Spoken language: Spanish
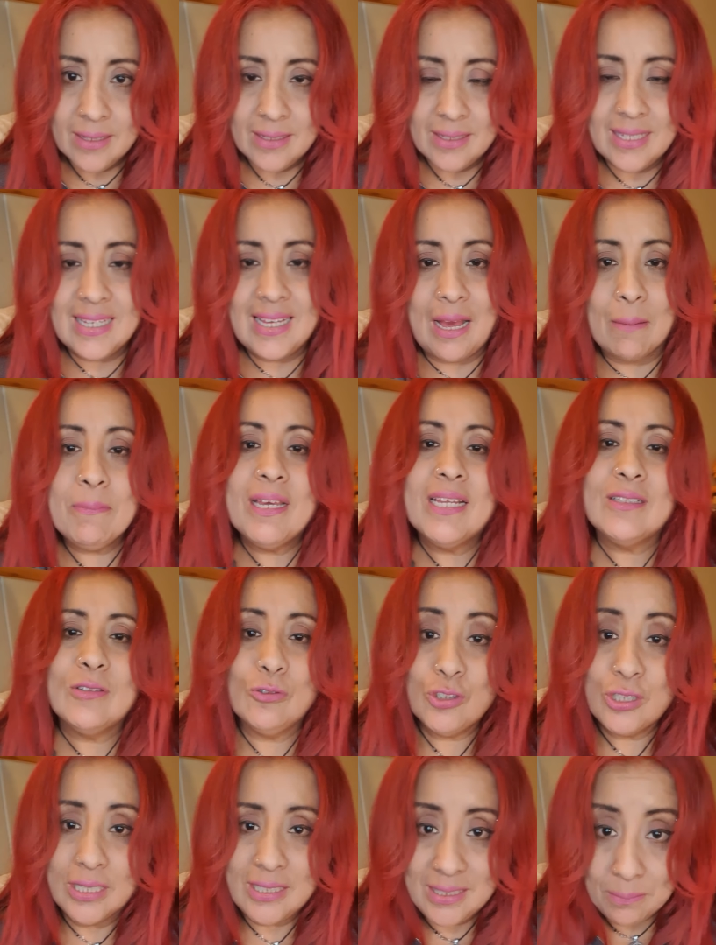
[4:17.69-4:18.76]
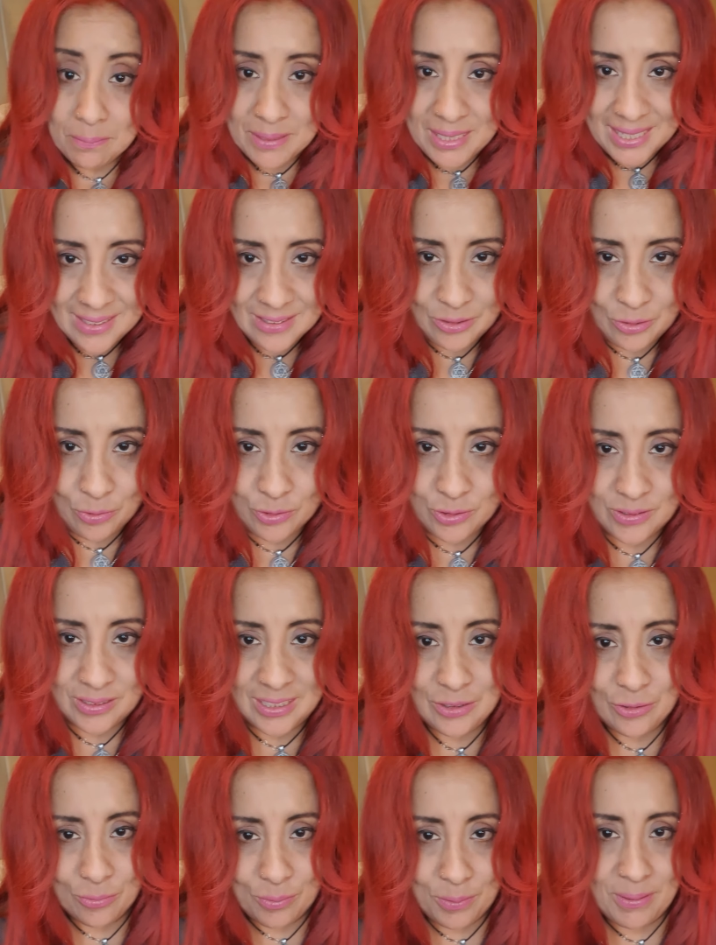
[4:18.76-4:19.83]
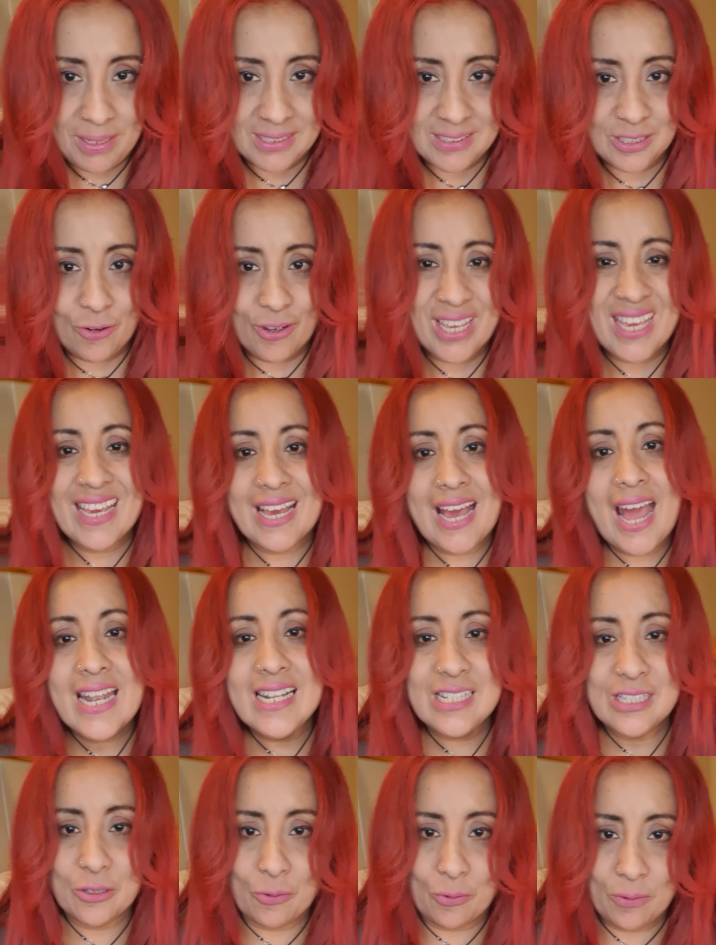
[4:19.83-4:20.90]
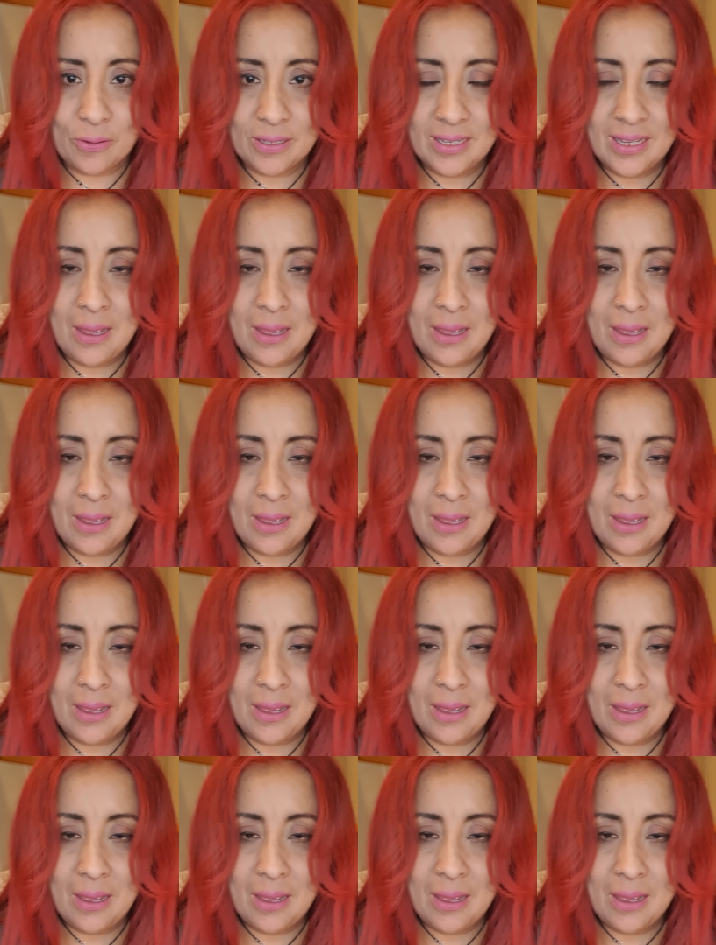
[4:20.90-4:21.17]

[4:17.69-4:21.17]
y cambia tus sentimientos y tu vibración en alto